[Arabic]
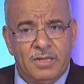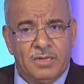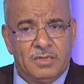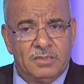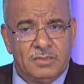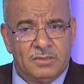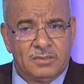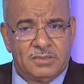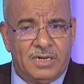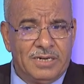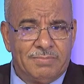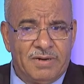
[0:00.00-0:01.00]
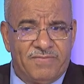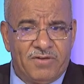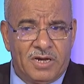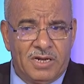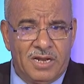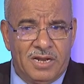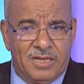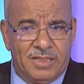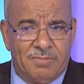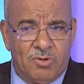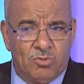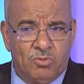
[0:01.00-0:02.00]
آه، تكلمنا في خلال هذا
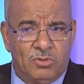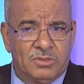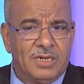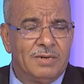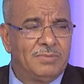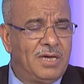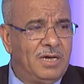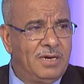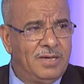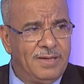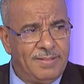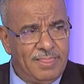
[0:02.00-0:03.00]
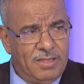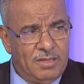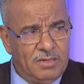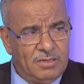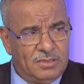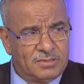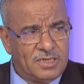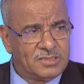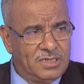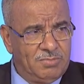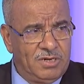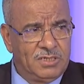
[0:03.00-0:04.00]
الموضوع تكلمنا على آه، التقسيم
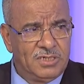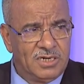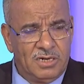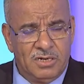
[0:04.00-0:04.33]
الاداري